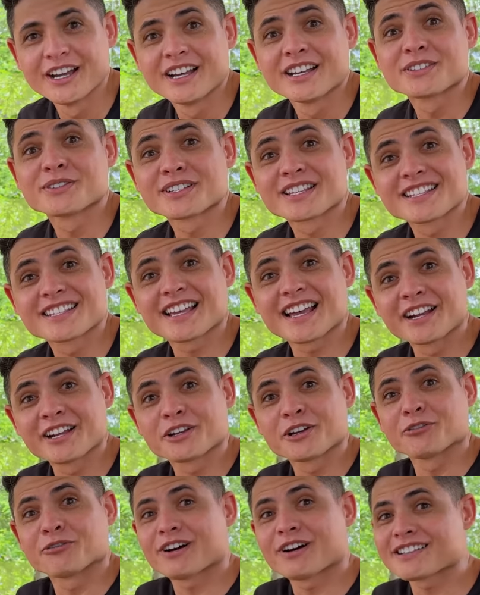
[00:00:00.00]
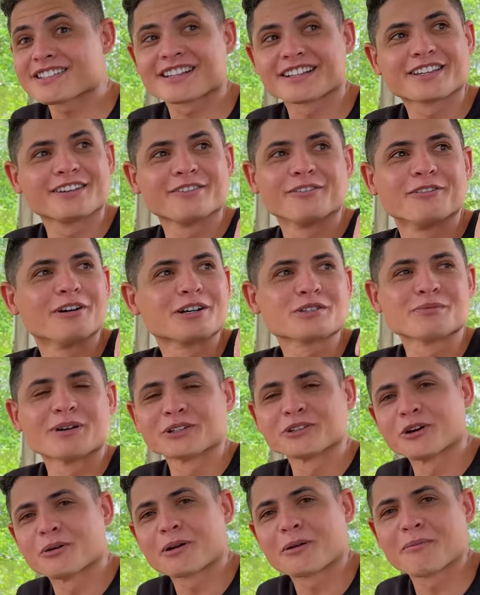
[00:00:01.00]
Se vocês querem que eu faça aqui umas
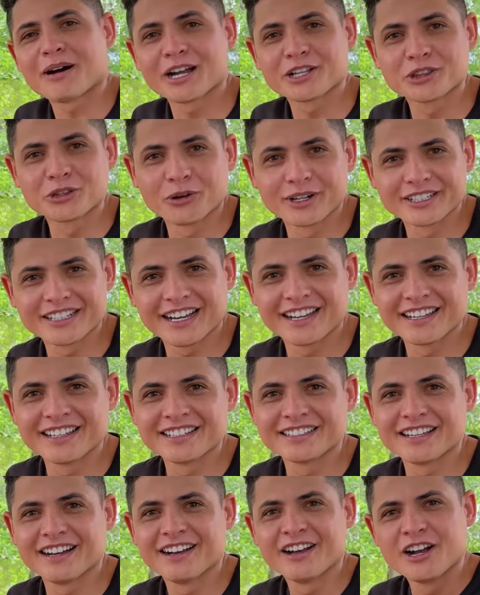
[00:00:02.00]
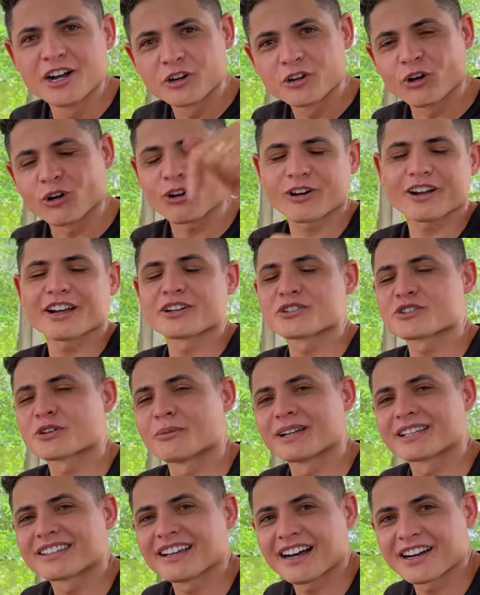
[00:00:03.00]
manobras mais doidas ainda, coloca aí nos
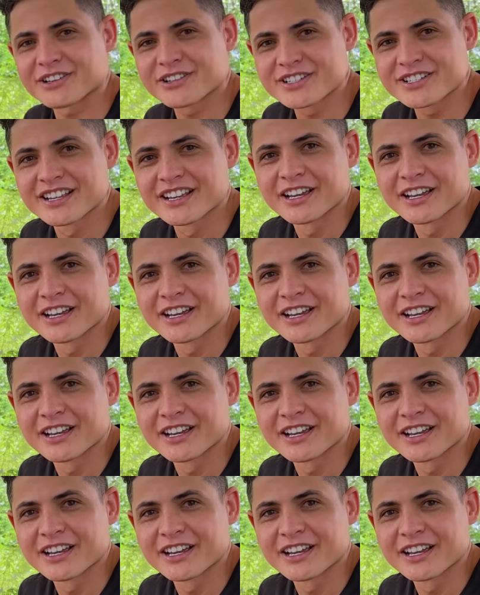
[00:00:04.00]
comentários